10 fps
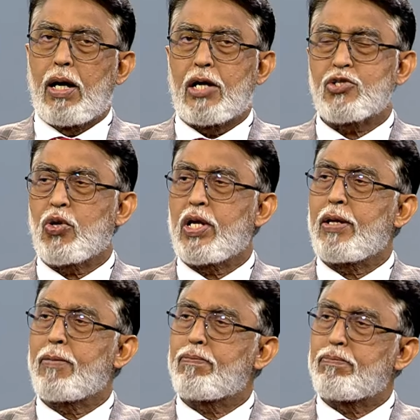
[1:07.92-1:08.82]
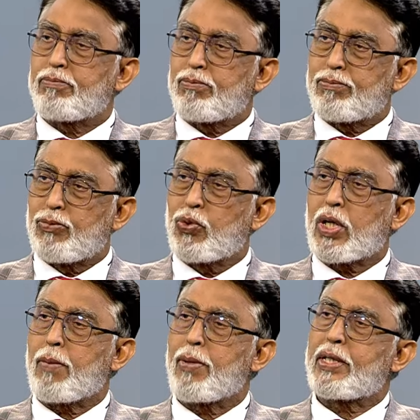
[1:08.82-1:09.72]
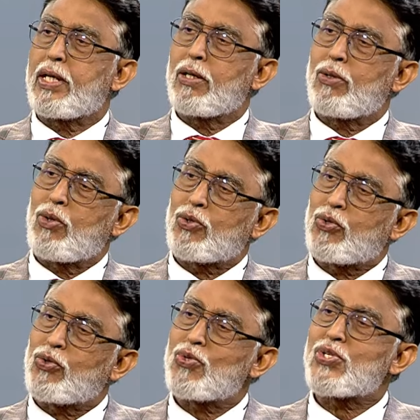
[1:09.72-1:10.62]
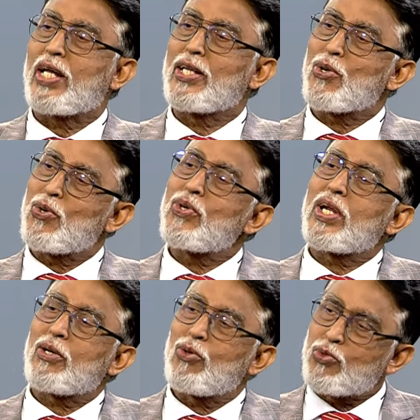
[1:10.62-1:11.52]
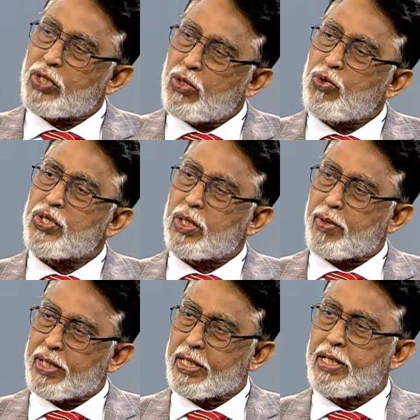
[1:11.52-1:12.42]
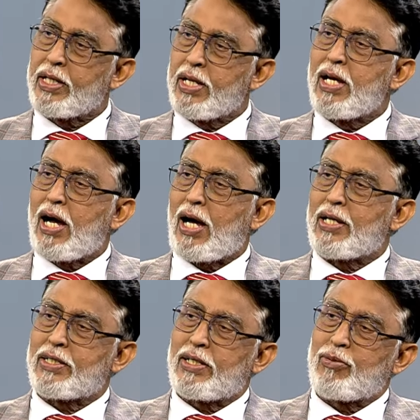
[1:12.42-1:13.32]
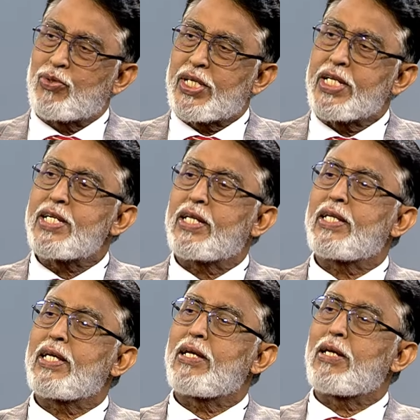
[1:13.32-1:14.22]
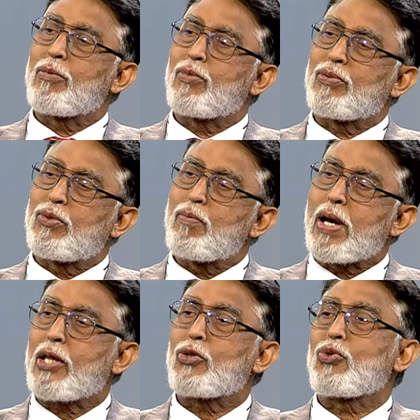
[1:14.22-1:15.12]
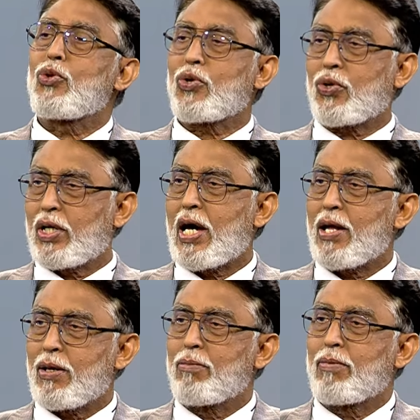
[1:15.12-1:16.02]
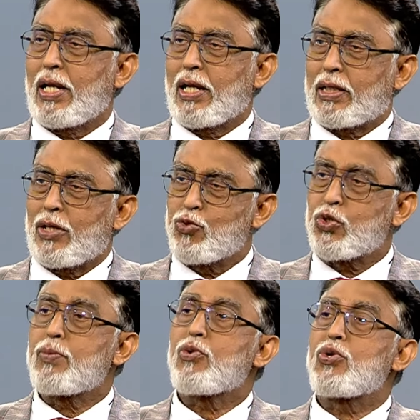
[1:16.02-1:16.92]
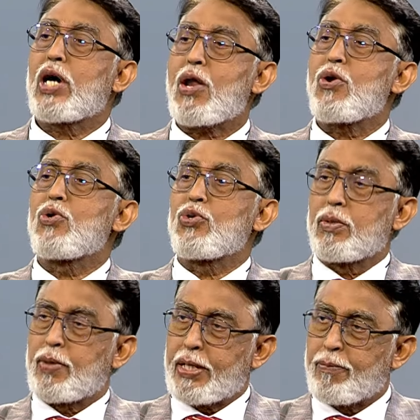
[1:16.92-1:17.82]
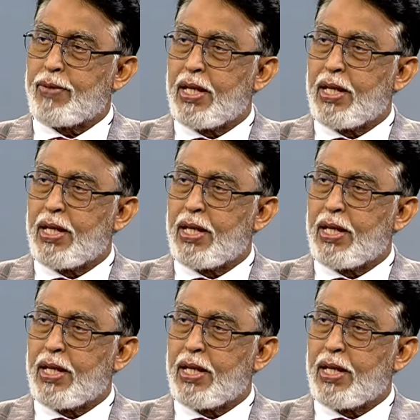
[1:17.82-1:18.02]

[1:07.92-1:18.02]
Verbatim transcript: আসলে বুকে ব্যথা অত্যন্ত সাধারণ অসুখেও হইতে পারে এবং সেই সাথে মারাত্মক মানে একটা ঝুঁকিপূর্ণ কারণে হইতে পারে